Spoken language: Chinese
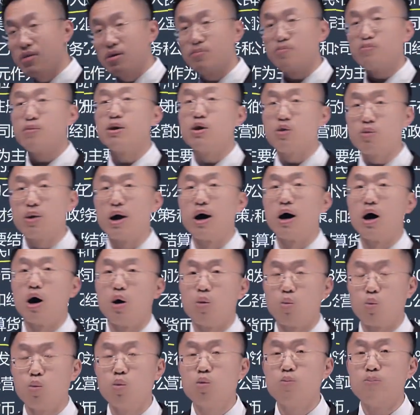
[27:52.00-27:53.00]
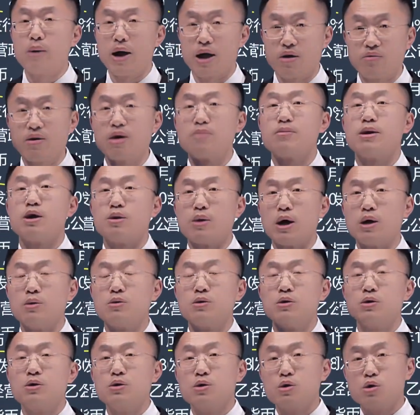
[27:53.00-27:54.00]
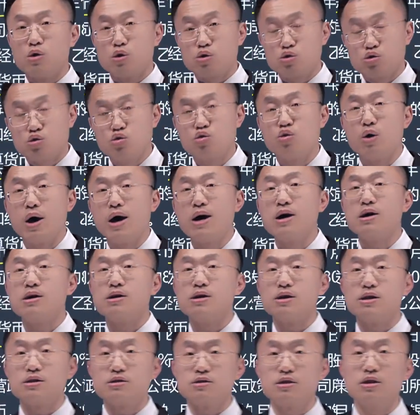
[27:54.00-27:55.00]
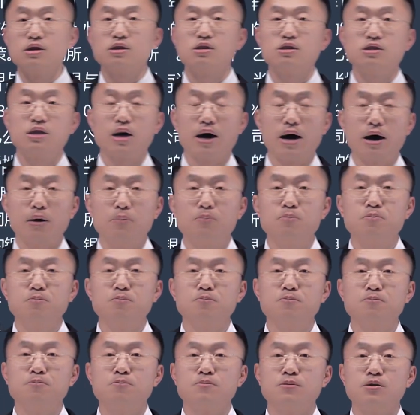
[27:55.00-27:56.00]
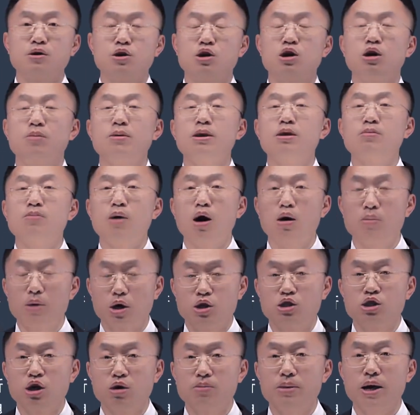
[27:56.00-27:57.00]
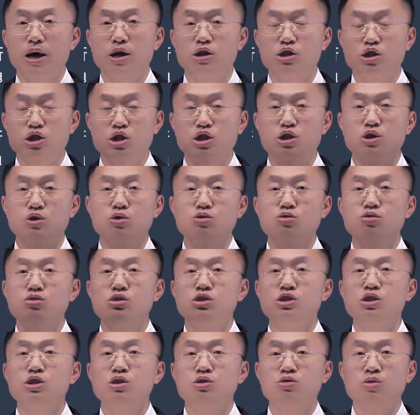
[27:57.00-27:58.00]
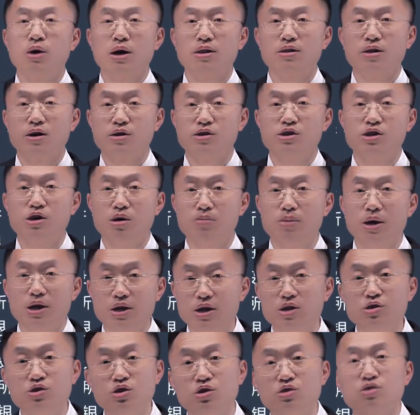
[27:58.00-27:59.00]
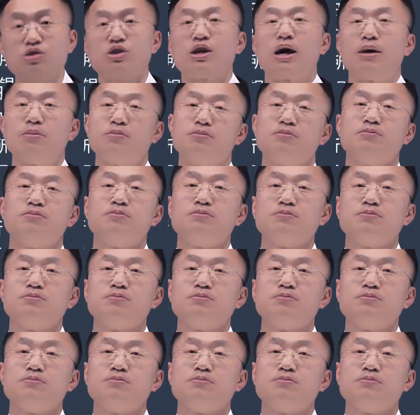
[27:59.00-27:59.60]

万美元啊，五百万美元全额增加合并报表层面持续计算的可辨认净资产。